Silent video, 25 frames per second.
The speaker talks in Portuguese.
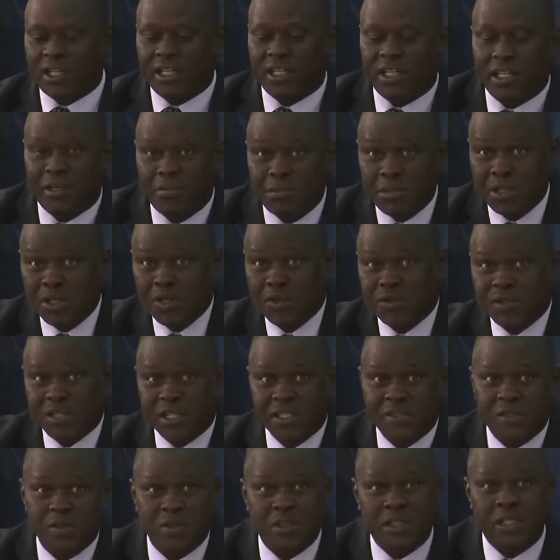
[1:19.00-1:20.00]
em
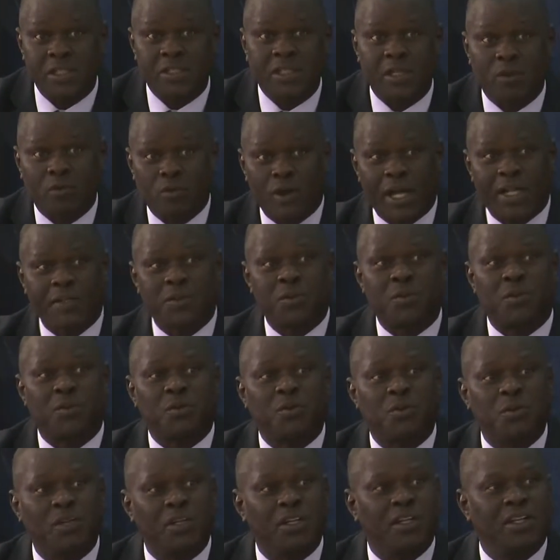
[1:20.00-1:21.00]
1984
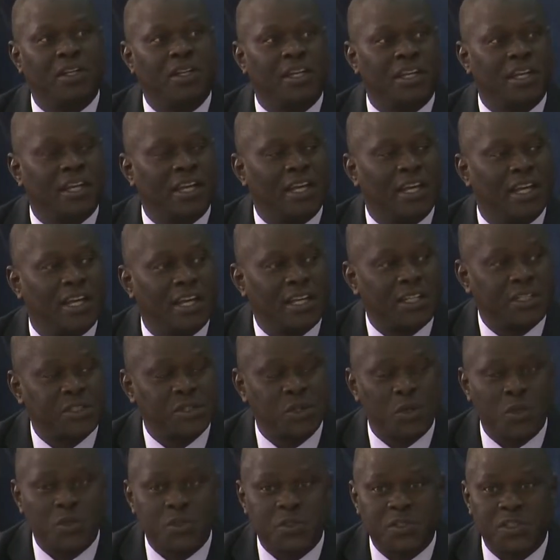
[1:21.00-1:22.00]

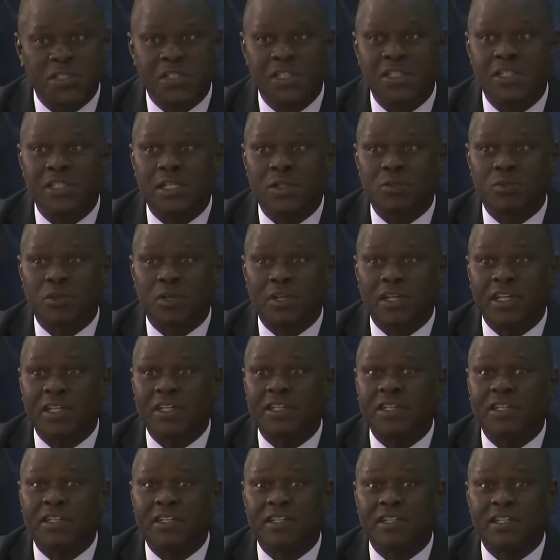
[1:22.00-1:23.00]
achou-se
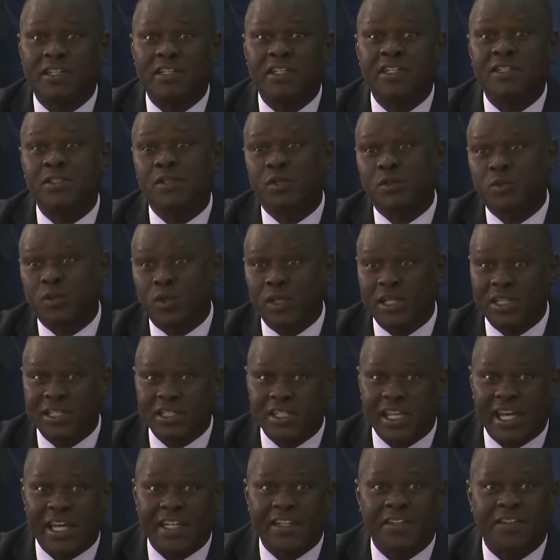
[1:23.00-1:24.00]

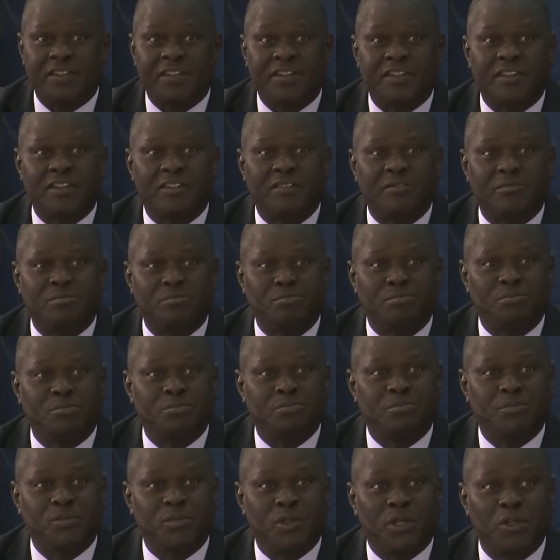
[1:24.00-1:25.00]
desatualizado
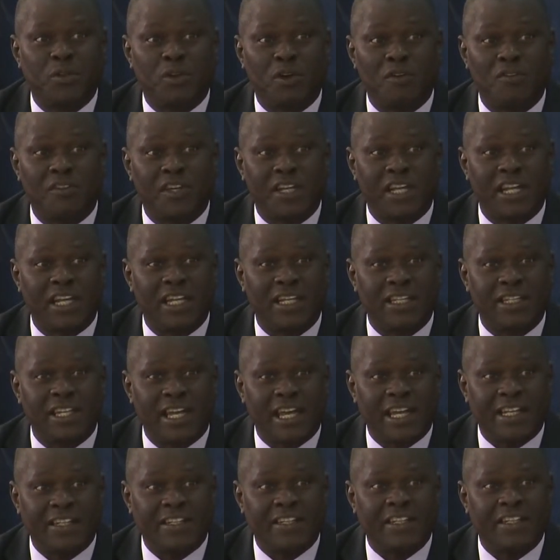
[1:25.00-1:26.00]
com a nova
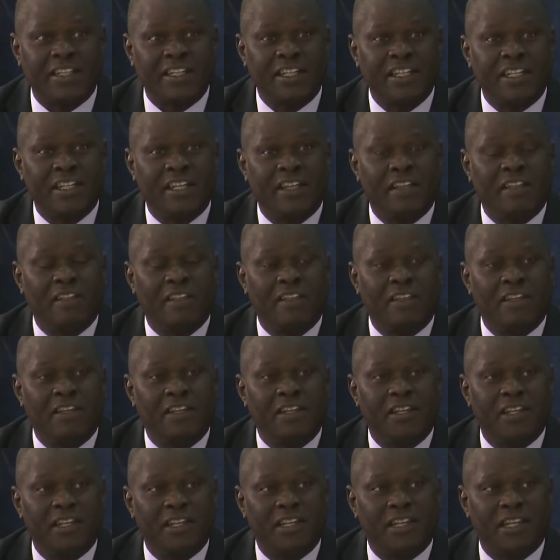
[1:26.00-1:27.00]
realidade
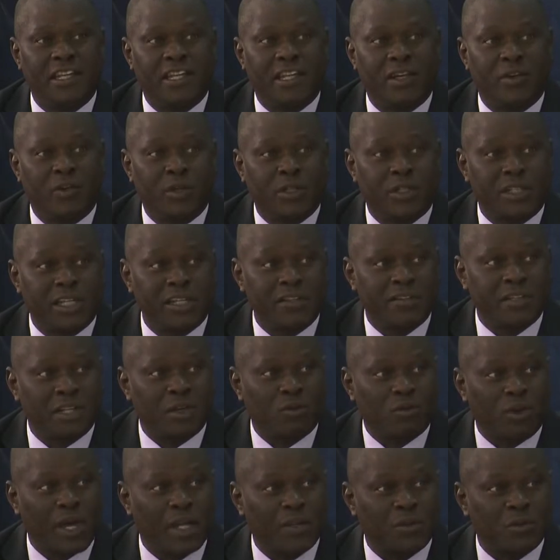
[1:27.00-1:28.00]
e em
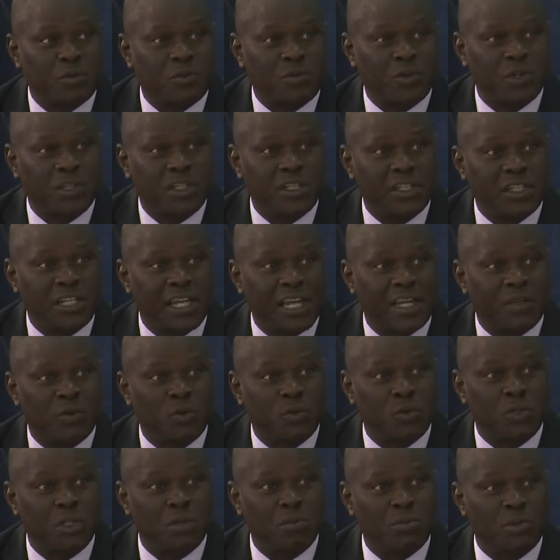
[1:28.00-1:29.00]
84 foi criado o
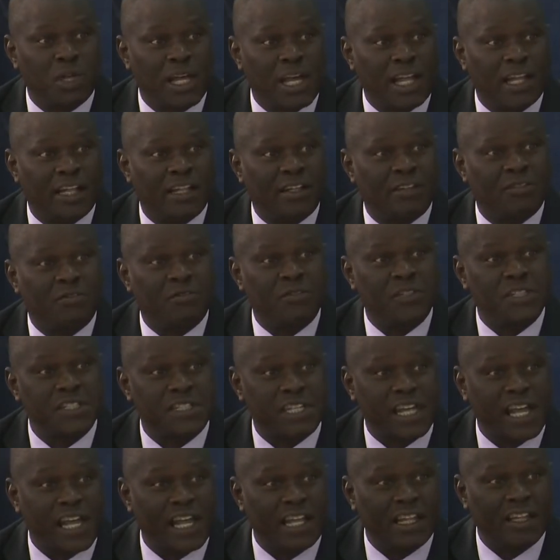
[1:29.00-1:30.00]
Tribunal
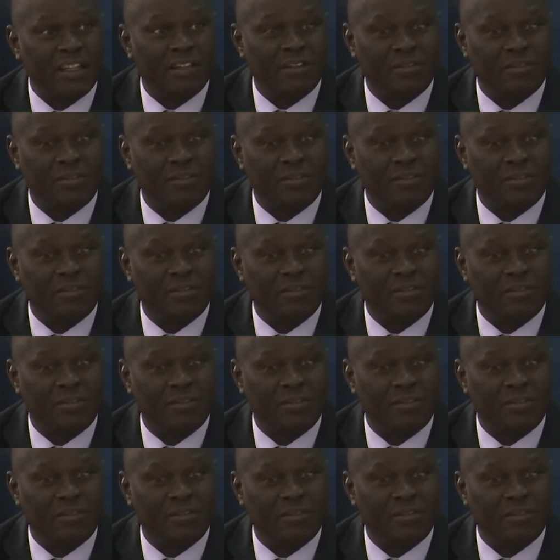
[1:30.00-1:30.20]
Fiscal.